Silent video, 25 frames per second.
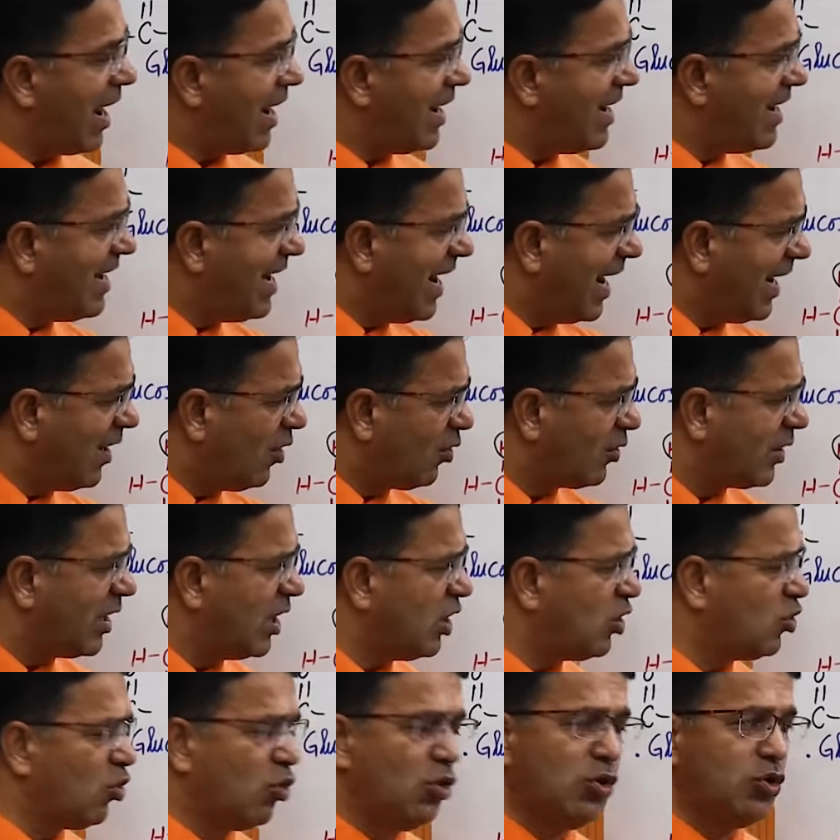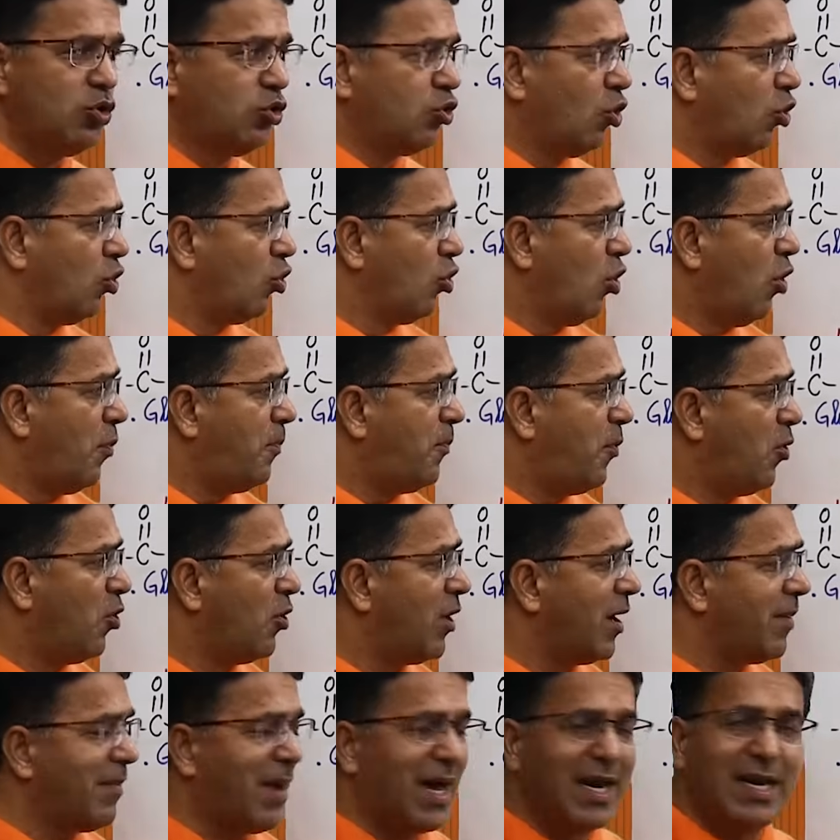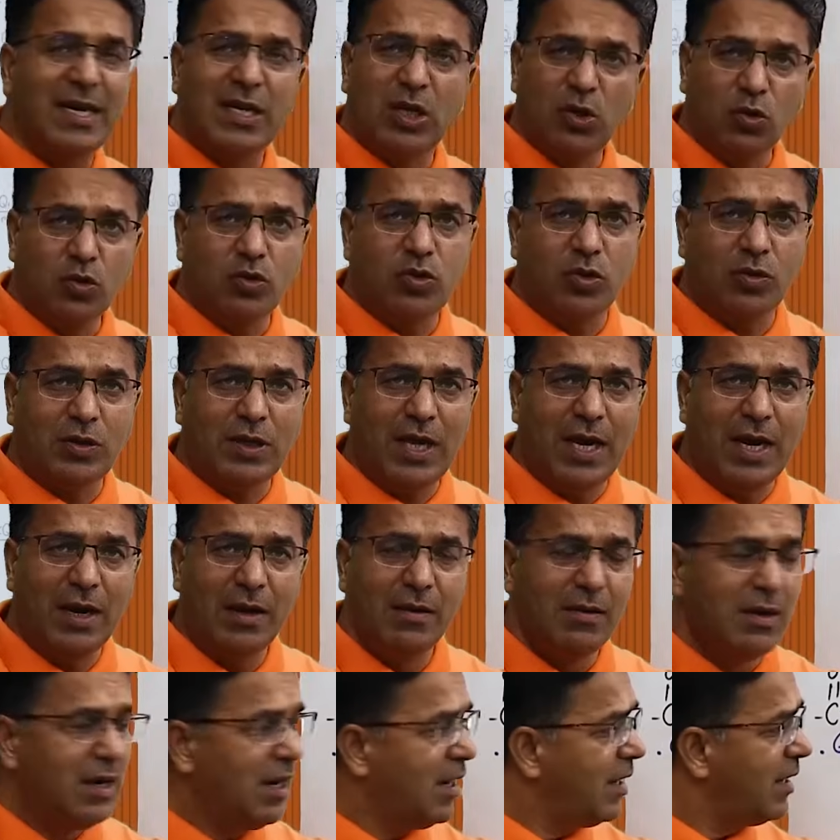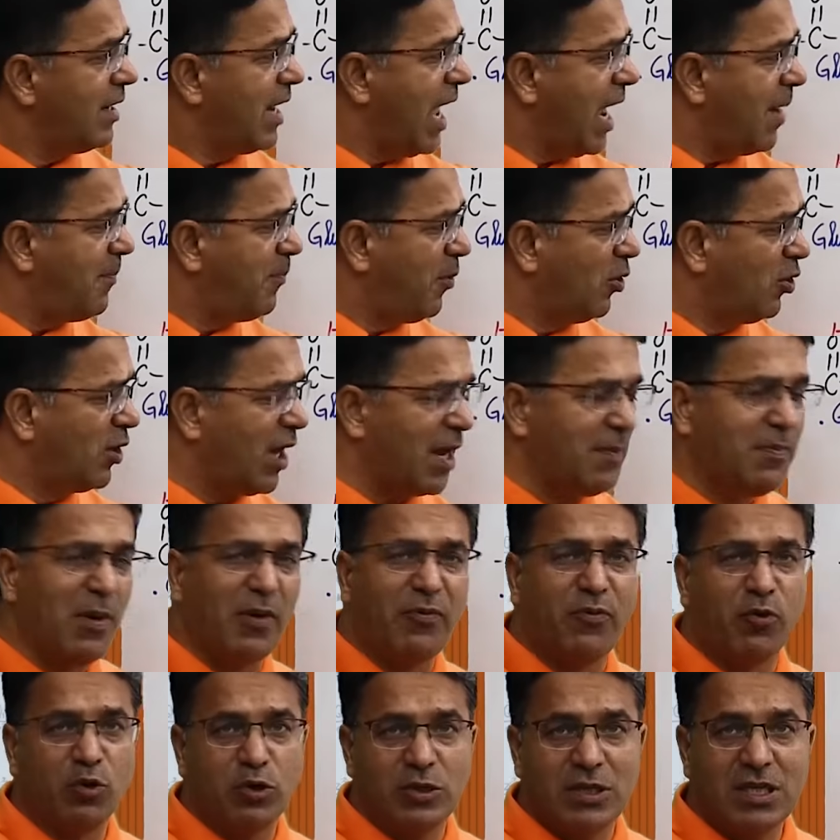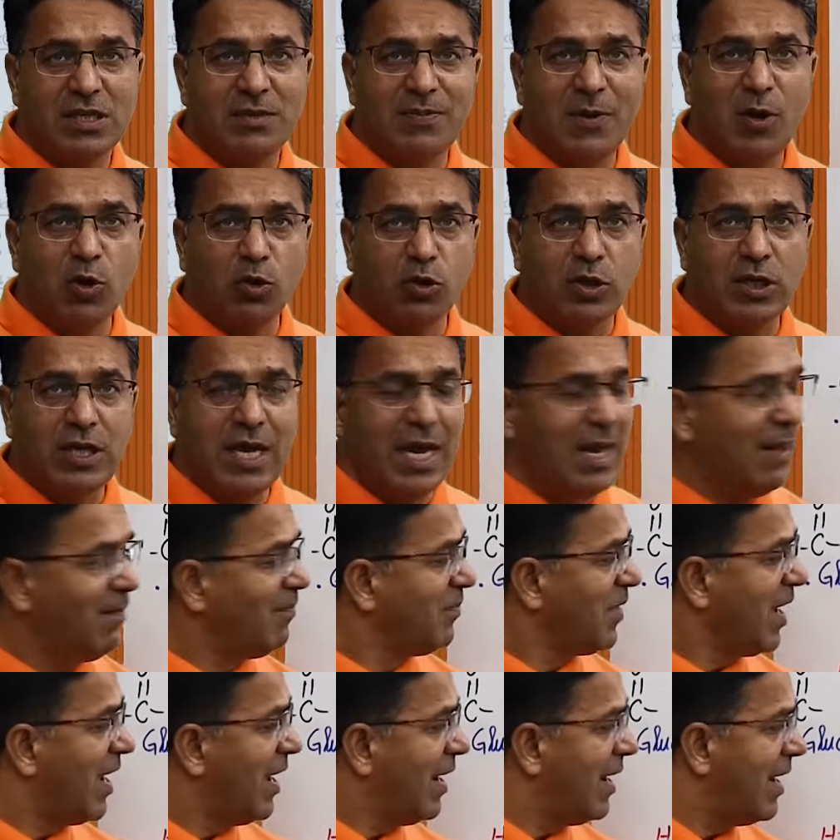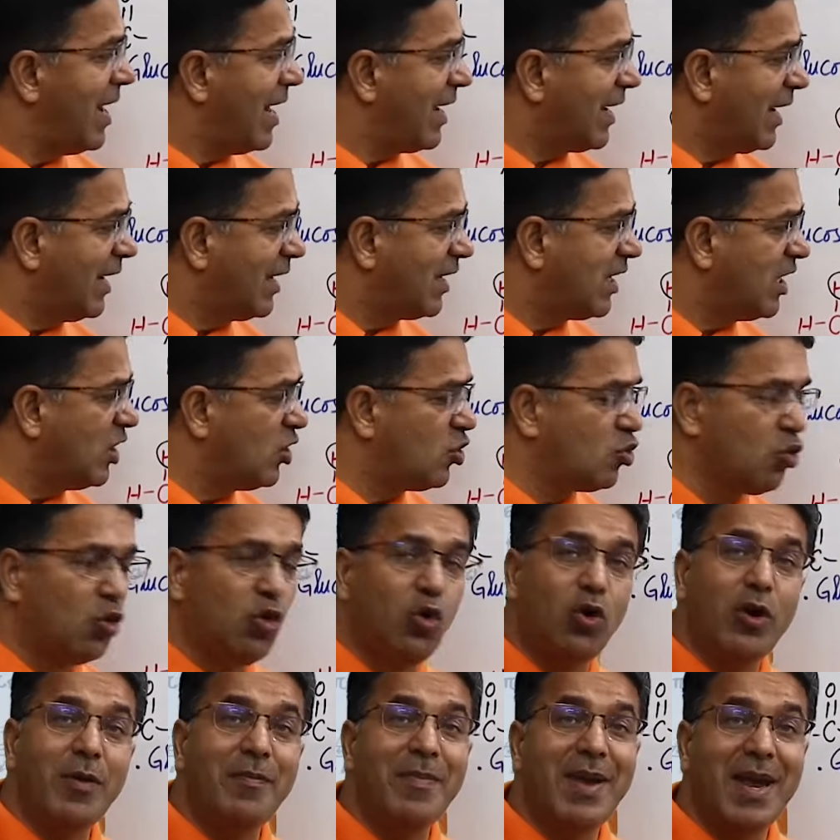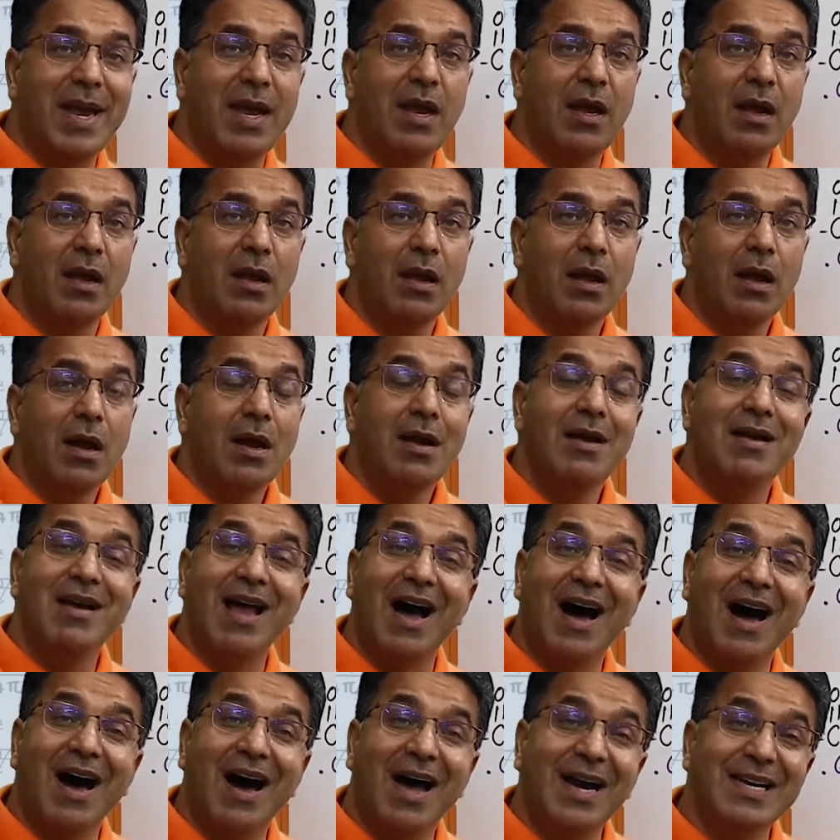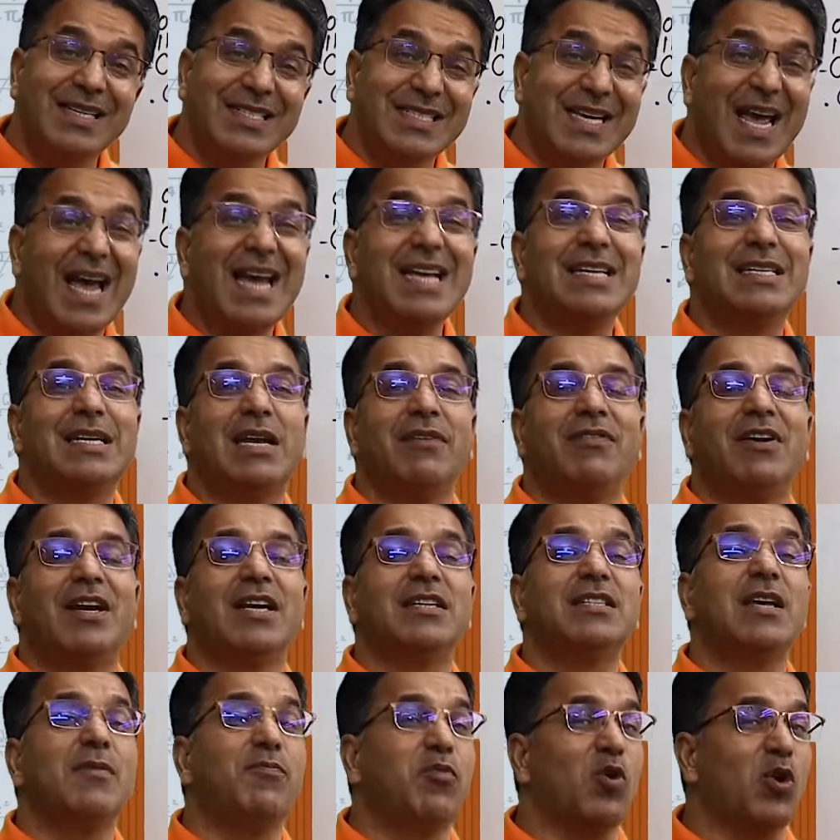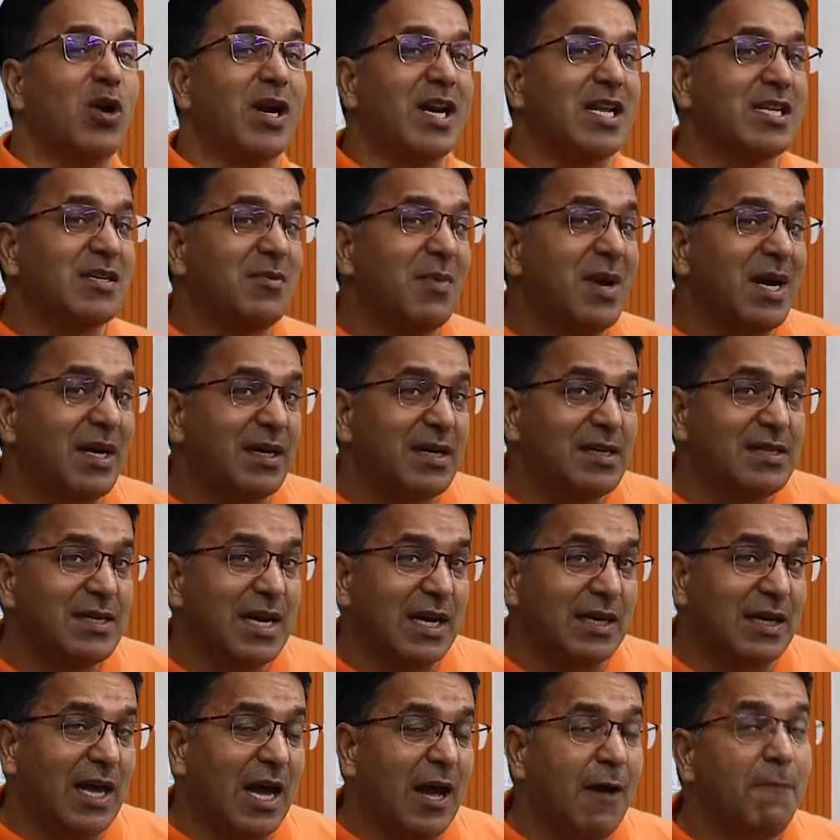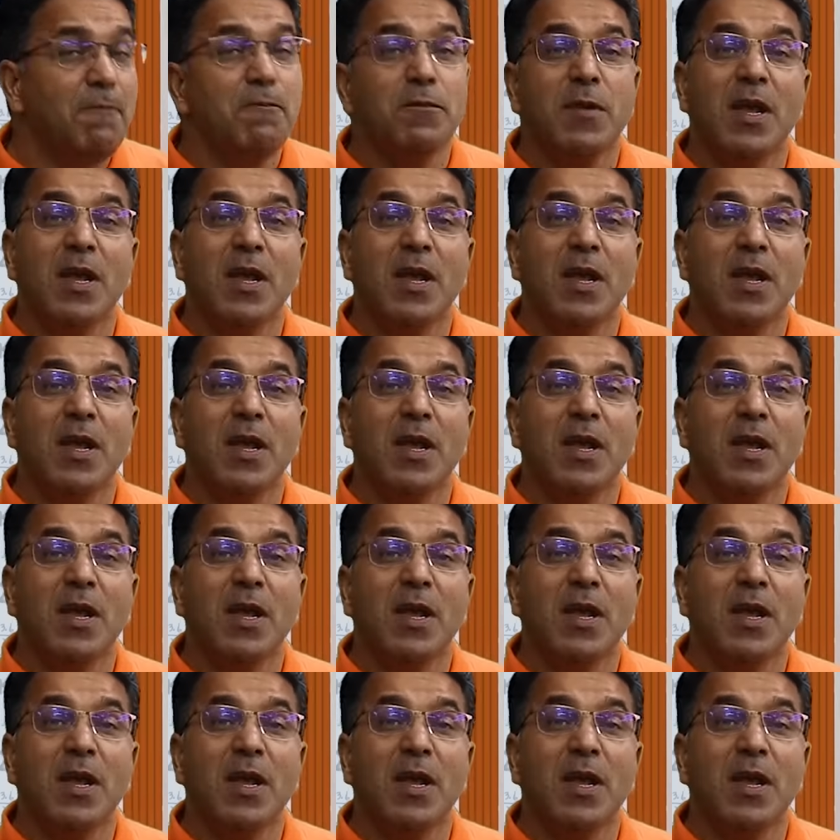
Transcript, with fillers: अल्डीहाइड और कीटोन दोनों पोलर मालिक्यूल्स होते हैं डायपोल डायपोल फोर्सेस भी होती हैं लेकिन कीटोन में लार्ज साइज की वजह से पोलराइजेबिलिटी ज्यादा